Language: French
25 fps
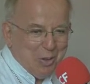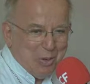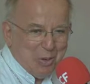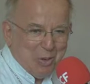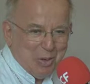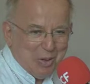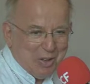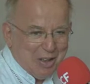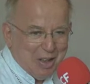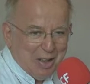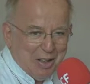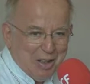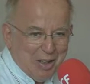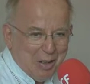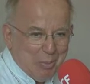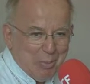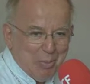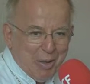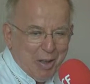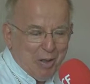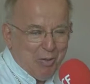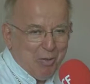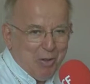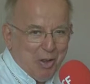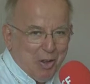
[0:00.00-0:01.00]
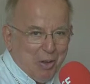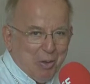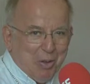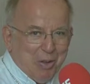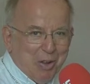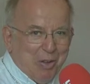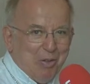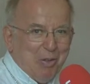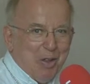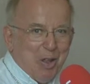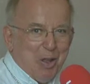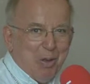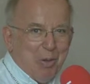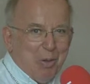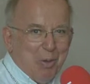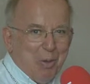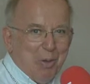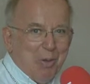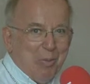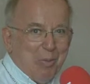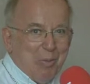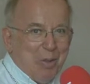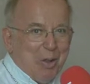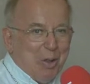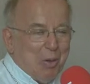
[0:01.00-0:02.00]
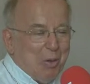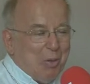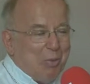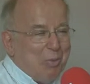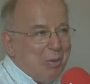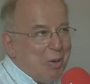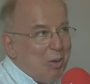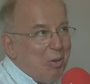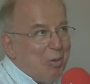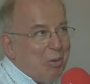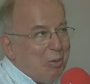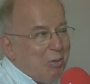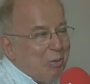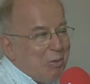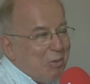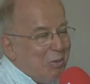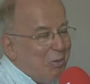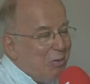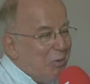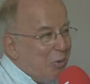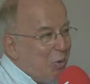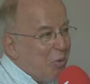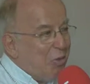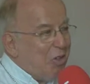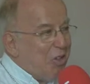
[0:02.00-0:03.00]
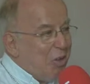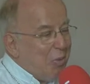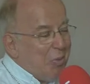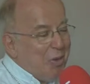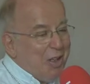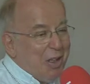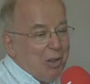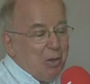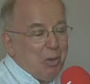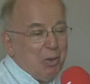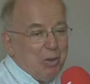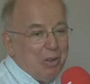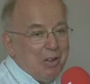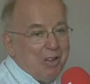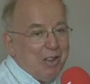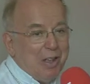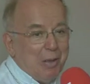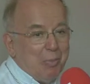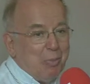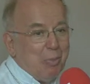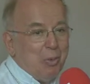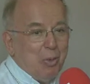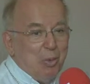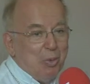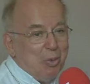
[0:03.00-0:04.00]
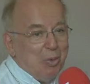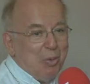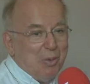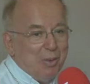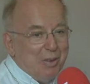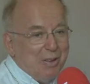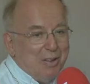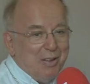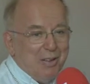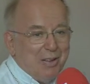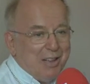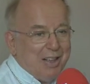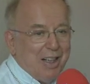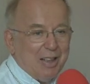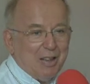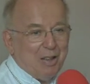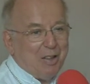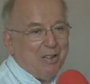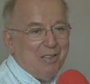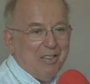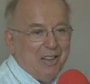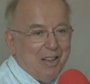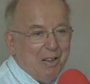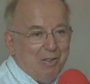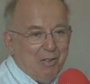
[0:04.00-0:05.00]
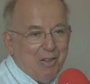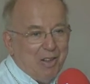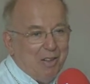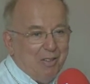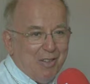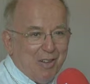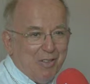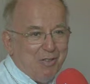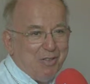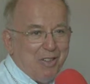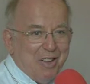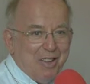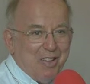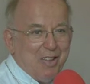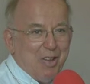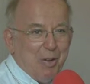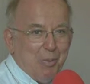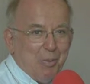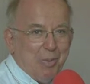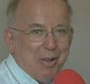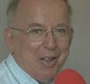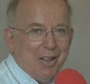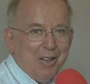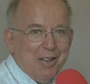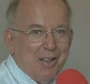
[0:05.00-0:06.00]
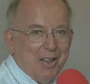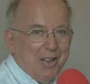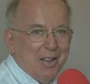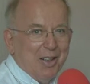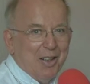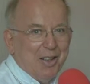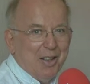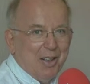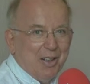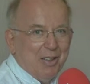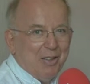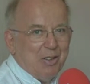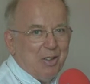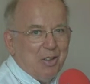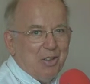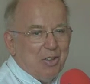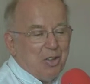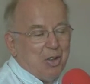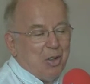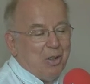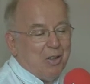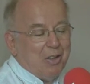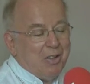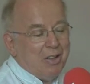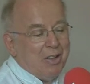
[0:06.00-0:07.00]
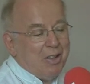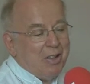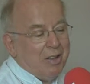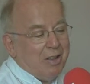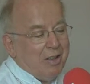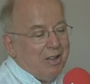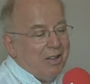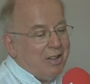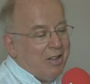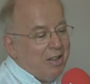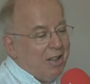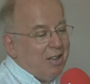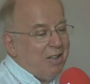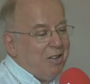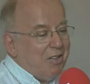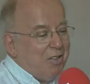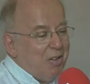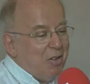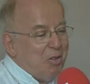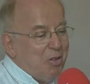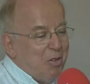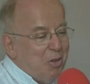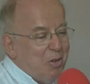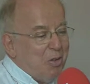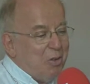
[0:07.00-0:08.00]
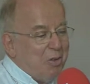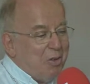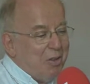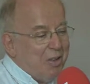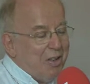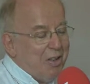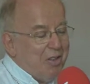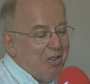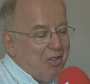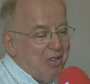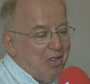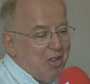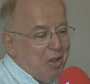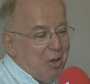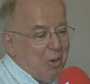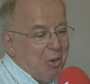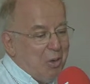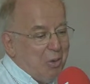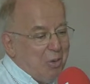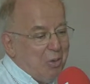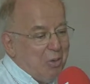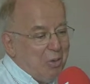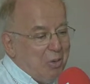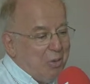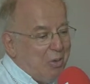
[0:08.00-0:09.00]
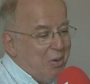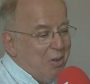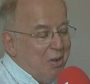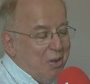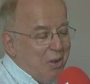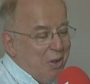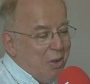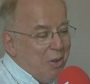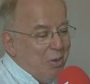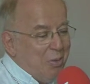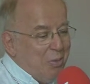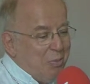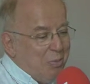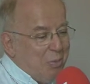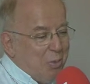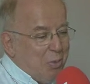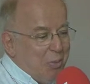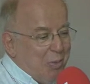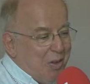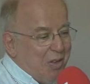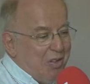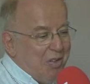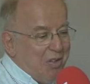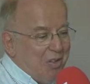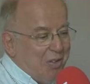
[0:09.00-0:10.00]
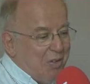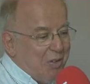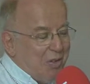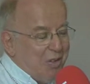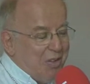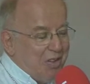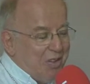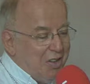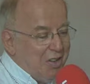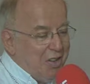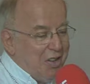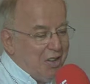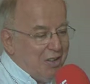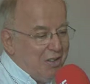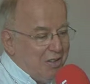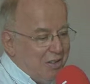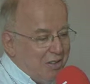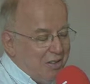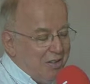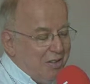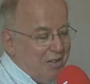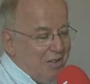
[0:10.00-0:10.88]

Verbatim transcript: regarde la belle vie qu'on a vécue, mais, on, sait bien qu'on n'en a plus 80 à vivre. Enfin, c'est pas. Tandis que les 80 ans de la CE, pour moi, ça veut dire